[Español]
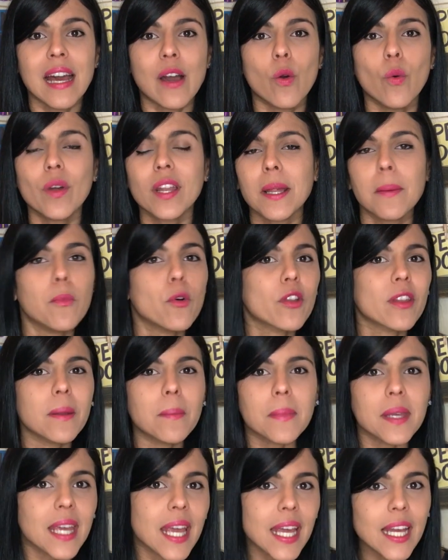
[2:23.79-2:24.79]
un
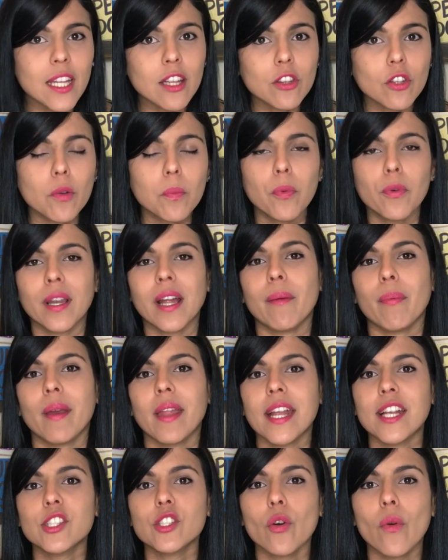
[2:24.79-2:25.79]
remordimiento, por
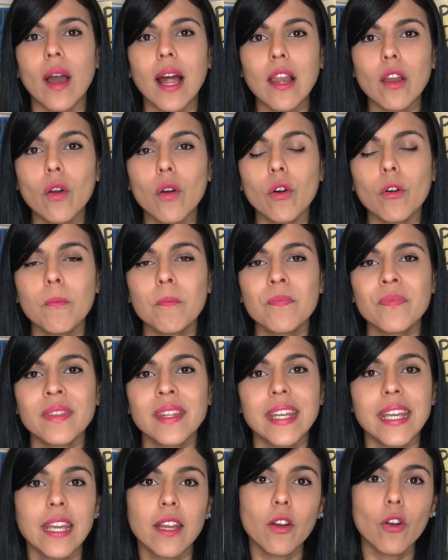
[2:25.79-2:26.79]
haber hecho algo
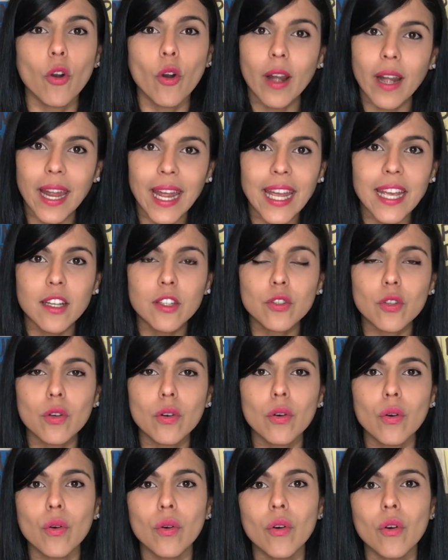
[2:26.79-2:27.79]
incorrecto
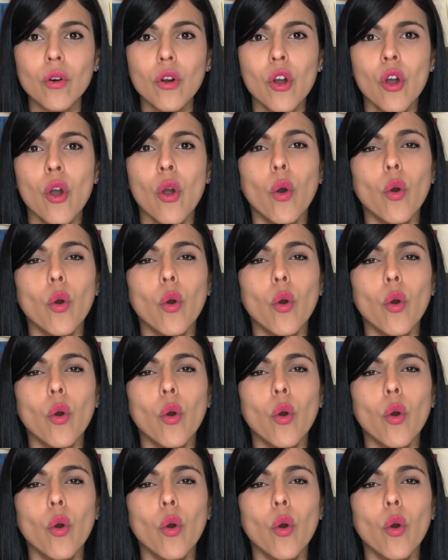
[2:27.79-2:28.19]
o